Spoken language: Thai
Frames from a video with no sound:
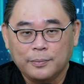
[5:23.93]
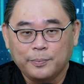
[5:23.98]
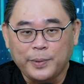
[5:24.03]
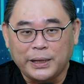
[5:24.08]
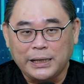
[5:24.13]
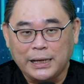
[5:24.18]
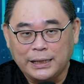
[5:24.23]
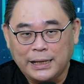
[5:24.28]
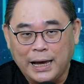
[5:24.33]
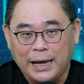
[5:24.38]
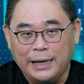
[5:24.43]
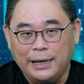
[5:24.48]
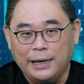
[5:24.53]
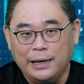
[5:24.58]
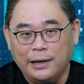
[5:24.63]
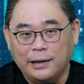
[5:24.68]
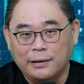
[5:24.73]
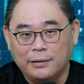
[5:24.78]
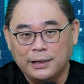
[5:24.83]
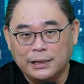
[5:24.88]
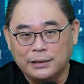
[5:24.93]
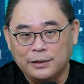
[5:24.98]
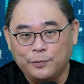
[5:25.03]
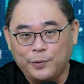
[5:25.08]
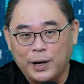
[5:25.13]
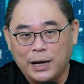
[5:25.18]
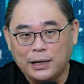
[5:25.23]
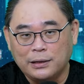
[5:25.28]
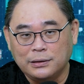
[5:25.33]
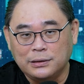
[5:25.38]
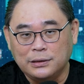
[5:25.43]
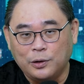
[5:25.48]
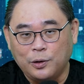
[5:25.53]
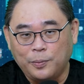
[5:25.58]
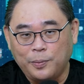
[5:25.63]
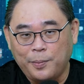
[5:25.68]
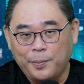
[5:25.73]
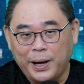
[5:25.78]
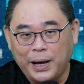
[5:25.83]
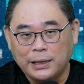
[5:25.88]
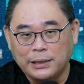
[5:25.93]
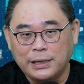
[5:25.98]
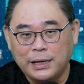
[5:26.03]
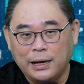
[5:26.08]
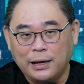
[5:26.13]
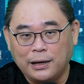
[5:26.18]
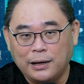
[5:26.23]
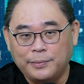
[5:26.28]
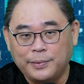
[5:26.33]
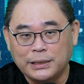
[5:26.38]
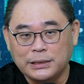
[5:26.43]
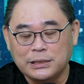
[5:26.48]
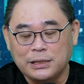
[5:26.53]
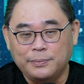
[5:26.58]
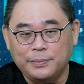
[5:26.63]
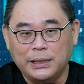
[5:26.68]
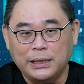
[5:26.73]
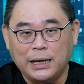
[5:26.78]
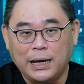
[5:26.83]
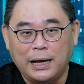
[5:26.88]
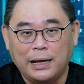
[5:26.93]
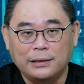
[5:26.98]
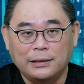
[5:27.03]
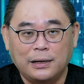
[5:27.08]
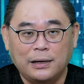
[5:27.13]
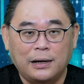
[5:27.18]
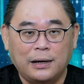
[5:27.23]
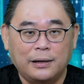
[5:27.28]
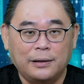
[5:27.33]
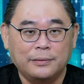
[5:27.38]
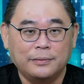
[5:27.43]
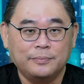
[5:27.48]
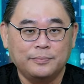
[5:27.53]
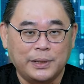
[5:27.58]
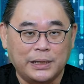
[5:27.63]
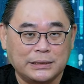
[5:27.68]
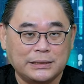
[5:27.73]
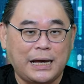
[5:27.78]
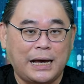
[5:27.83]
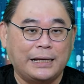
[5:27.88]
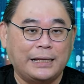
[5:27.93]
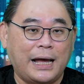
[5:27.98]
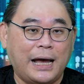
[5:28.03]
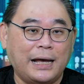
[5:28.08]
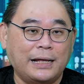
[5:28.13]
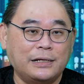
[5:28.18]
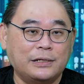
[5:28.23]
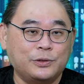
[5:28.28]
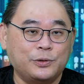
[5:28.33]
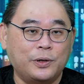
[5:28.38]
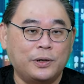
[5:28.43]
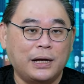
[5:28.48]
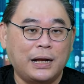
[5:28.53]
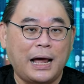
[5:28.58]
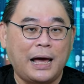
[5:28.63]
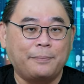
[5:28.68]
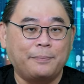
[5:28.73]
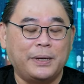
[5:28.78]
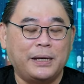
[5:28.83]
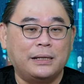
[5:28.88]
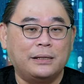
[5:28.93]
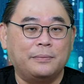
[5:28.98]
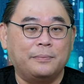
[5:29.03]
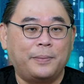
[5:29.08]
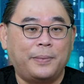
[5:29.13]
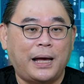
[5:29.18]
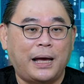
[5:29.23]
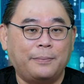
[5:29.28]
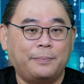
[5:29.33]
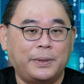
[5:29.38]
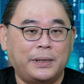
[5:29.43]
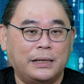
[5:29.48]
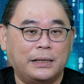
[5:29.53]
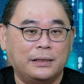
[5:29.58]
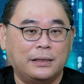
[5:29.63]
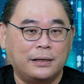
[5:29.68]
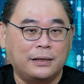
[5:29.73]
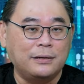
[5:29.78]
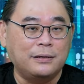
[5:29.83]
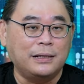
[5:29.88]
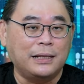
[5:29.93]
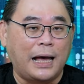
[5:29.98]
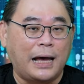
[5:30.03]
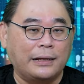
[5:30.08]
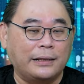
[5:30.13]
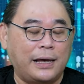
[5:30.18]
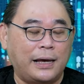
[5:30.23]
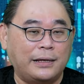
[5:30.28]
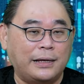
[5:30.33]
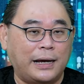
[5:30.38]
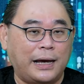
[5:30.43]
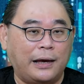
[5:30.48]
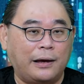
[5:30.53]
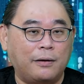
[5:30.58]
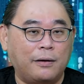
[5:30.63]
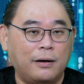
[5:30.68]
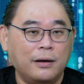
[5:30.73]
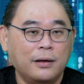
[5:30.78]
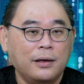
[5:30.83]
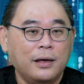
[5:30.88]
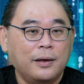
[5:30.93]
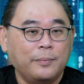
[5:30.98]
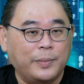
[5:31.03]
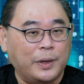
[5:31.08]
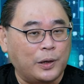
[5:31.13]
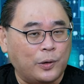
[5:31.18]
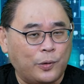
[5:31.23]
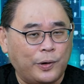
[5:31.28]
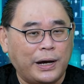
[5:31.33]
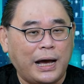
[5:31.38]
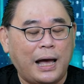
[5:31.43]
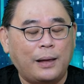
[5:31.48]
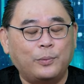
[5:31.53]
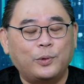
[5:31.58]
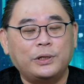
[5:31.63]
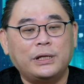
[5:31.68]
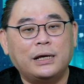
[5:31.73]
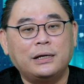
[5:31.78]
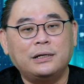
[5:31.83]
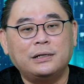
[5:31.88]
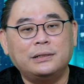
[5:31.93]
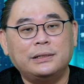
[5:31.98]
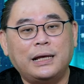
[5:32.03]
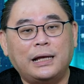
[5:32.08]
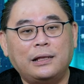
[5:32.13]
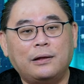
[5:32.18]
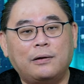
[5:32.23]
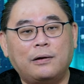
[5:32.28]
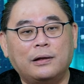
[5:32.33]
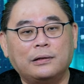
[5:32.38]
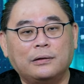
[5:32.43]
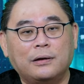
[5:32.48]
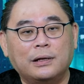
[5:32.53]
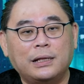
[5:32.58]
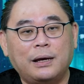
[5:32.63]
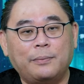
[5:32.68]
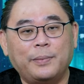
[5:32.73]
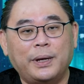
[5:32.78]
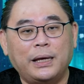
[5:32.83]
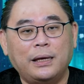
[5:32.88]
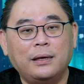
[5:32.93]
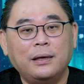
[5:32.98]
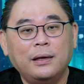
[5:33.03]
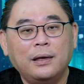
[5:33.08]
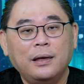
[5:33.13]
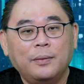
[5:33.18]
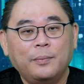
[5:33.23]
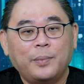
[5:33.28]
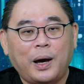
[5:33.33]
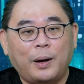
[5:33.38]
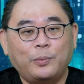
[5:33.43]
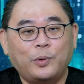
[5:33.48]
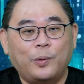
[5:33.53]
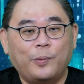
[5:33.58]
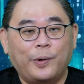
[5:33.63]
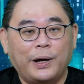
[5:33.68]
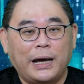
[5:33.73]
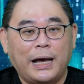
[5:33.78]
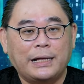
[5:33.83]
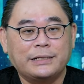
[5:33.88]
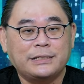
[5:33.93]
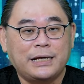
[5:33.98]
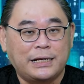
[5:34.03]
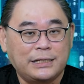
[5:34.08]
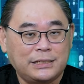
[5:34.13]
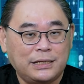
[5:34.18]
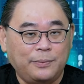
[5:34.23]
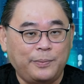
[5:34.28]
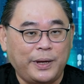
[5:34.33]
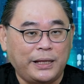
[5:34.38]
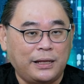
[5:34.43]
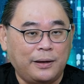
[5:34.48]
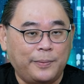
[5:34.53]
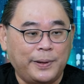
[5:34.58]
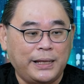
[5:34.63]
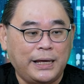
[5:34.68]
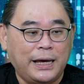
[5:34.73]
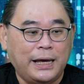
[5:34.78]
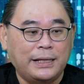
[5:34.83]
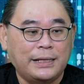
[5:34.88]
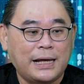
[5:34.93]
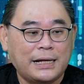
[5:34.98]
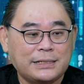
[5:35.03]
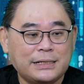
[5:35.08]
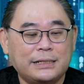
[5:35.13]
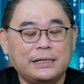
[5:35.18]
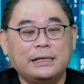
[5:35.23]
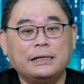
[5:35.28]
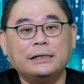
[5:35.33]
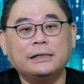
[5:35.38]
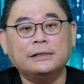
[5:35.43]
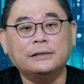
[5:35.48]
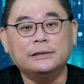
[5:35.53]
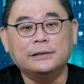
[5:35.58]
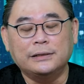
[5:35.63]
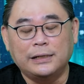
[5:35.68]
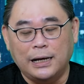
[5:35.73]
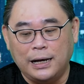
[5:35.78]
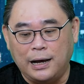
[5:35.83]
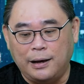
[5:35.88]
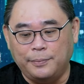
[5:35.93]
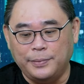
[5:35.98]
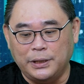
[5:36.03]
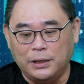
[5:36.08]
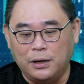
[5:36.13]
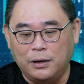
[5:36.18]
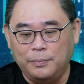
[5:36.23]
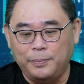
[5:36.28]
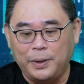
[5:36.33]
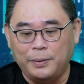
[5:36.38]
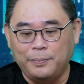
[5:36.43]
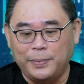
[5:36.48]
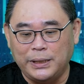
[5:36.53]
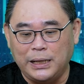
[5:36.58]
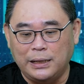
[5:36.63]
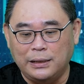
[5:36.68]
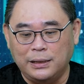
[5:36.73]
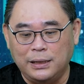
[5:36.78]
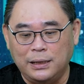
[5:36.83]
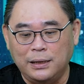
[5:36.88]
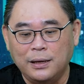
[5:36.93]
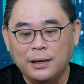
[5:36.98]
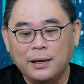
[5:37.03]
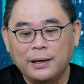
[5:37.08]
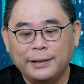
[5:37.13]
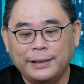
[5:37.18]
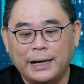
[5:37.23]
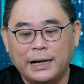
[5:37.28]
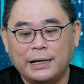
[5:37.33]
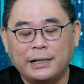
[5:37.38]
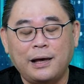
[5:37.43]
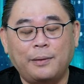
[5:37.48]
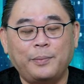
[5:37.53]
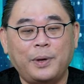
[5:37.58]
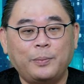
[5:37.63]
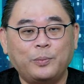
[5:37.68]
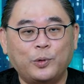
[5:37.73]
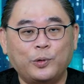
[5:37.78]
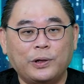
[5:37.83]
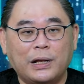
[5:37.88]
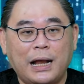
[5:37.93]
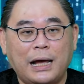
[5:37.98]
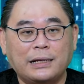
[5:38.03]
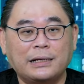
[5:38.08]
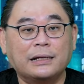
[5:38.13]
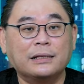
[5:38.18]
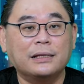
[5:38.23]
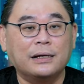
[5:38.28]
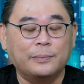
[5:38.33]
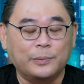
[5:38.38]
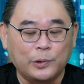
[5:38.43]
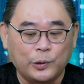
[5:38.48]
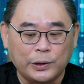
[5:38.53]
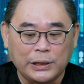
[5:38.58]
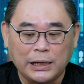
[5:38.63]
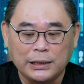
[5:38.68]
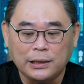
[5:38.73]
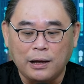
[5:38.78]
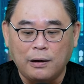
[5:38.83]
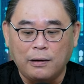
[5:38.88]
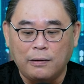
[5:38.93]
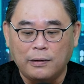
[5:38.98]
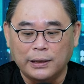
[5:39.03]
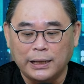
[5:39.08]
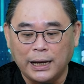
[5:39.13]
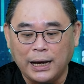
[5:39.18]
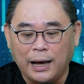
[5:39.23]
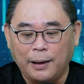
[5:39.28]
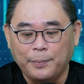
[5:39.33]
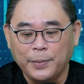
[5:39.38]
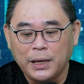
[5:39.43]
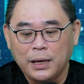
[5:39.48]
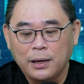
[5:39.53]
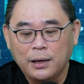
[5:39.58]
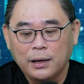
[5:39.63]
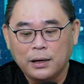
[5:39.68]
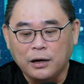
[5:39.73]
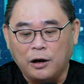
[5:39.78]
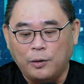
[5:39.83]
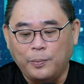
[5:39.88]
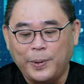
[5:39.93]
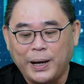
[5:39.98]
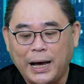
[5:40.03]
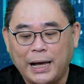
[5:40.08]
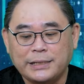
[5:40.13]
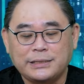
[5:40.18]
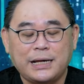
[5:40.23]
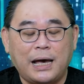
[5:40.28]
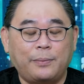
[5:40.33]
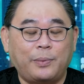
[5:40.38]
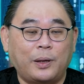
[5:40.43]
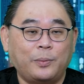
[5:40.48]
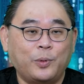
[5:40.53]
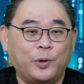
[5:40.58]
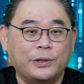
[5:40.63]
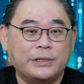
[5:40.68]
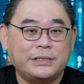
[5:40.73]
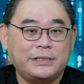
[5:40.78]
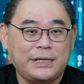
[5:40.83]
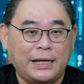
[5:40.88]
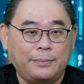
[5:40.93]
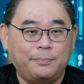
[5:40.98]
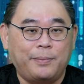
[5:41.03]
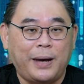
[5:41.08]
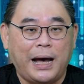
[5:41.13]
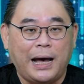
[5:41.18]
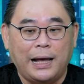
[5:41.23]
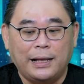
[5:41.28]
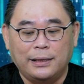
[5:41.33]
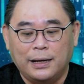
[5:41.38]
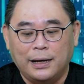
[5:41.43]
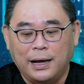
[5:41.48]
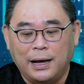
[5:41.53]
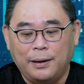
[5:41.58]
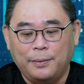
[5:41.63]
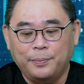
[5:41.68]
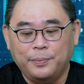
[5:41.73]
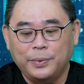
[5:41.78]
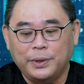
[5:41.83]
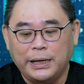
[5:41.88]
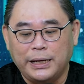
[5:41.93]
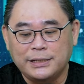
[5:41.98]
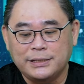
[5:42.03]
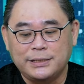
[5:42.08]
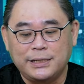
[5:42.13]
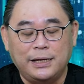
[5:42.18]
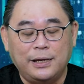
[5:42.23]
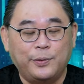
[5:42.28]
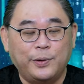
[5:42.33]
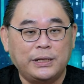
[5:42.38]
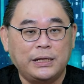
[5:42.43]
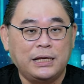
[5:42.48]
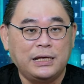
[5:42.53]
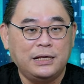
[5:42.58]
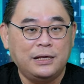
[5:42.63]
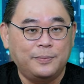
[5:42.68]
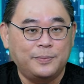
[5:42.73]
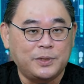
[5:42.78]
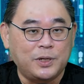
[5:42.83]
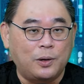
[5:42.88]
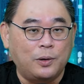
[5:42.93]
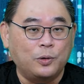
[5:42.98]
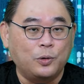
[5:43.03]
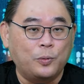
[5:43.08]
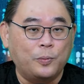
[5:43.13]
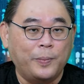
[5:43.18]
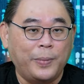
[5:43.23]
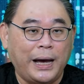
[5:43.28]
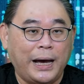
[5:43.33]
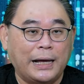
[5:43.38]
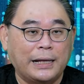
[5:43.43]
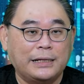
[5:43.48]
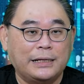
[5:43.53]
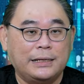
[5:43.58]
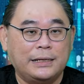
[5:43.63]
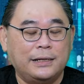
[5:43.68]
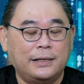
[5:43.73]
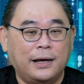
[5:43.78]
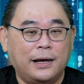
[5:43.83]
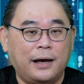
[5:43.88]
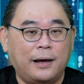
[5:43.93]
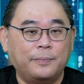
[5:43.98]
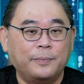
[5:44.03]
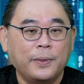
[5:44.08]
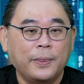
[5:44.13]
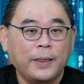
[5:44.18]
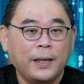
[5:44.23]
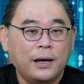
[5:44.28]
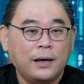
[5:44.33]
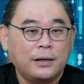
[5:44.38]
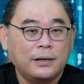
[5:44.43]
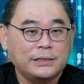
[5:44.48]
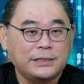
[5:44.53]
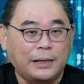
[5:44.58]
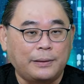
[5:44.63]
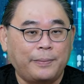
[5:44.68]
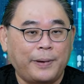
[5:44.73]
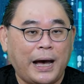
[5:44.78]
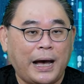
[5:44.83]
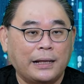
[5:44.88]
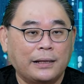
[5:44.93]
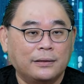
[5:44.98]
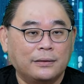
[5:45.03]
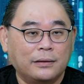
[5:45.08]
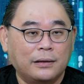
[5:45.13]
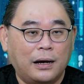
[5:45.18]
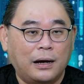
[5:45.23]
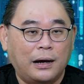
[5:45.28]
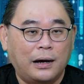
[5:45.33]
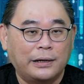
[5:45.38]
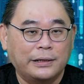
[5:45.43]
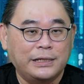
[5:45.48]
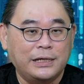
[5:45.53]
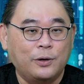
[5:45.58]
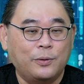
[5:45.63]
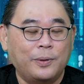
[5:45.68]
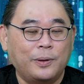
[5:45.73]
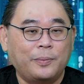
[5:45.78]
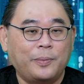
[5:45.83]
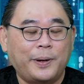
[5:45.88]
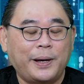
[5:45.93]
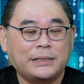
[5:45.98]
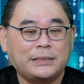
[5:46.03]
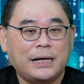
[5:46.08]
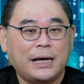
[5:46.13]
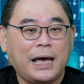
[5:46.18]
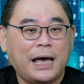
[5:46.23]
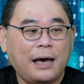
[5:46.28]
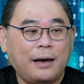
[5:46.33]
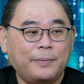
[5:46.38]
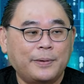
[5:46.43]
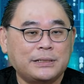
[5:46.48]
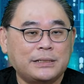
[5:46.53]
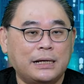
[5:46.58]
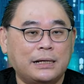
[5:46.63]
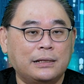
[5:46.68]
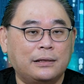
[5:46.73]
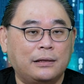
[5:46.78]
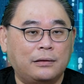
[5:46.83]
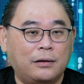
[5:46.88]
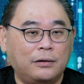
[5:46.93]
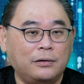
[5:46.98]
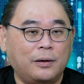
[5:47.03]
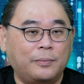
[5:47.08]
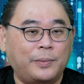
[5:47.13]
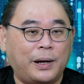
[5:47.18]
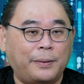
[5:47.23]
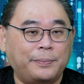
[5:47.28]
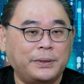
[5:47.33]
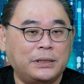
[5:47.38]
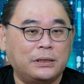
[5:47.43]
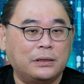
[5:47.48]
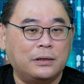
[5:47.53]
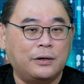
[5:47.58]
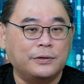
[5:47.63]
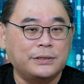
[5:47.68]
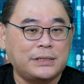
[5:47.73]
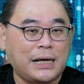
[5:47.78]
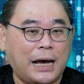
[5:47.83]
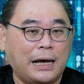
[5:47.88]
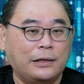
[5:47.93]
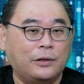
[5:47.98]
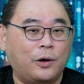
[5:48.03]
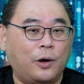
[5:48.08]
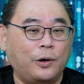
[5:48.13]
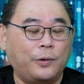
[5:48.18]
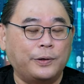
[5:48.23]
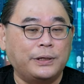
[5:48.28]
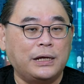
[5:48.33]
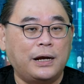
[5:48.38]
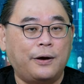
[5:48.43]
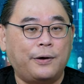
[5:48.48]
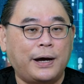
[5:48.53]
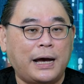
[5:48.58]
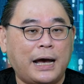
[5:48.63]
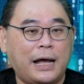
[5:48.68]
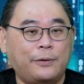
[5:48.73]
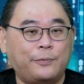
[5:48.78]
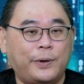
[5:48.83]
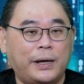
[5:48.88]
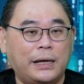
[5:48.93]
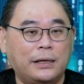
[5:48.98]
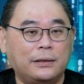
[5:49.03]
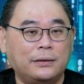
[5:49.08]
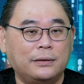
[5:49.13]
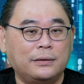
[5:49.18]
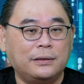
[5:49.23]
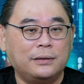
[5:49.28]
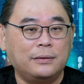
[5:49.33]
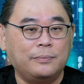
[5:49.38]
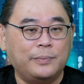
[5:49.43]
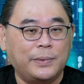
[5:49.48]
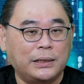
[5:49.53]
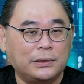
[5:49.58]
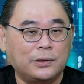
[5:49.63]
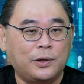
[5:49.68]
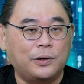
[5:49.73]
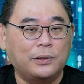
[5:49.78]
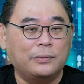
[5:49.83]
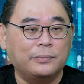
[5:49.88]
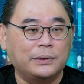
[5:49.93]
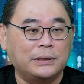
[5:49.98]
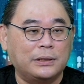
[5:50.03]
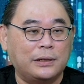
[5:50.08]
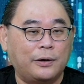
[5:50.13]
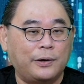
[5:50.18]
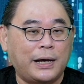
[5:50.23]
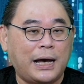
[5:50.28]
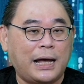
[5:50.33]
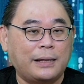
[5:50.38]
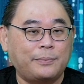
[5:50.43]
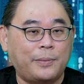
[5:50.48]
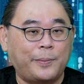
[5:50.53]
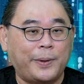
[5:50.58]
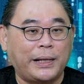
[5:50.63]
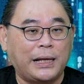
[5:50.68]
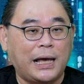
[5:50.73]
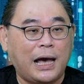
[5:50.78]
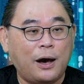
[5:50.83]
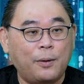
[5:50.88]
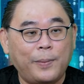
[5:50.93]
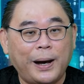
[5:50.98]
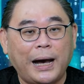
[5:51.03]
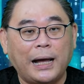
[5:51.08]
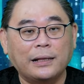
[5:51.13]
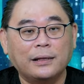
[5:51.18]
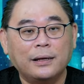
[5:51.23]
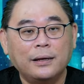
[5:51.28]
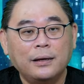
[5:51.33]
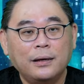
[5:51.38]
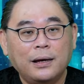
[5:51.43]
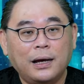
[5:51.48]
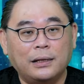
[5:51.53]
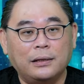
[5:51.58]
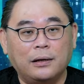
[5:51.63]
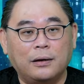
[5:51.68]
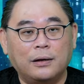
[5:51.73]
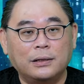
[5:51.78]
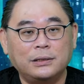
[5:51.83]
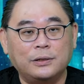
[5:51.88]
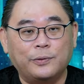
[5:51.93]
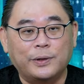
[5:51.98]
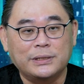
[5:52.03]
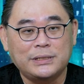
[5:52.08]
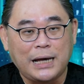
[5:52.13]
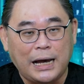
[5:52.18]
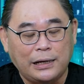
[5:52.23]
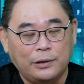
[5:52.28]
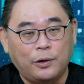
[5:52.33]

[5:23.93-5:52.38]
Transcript: ประเทศไทยเองก็อย่างที่ว่าคืองบประมาณเนี่ยกำลังจะมีการเบิกจ่ายได้ในช่วงกลางปีถึงปลายปีครึ่งหลังเนี่ยยังไงก็มีโครงการพวกนี้ขึ้นแน่นอนก็ทำให้ภาพรวมของการใช้ซีเมนต์ในประเทศน่าจะดีขึ้นนะครับนี่ก็เป็นประเด็นที่น่าจะทำให้ปูนกลางยังเติบโตได้ต่อนะครับเขาประกาศจ่ายปันผล 7 บาทนะครับ XD วันที่ 22 กุมภานี้นะครับ7 บาทอ่ายิวมันประมาณสัก5%ต้องยอมรับคือเขาจ่ายน้อยกว่าที่เราคาดไว้เบื้องต้นคือเราคาดประมาณ 9 บาท อันนี้ก็ถือว่าจ่า